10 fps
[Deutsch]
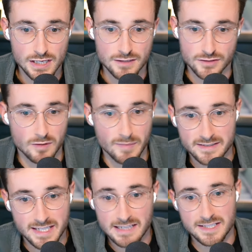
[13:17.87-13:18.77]
sondern
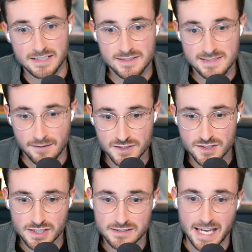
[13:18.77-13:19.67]
man geht hin, zapft
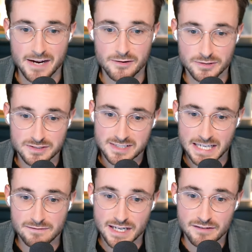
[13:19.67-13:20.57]
sich ein Getränk und
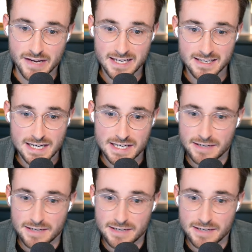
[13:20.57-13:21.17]
geht wieder weg.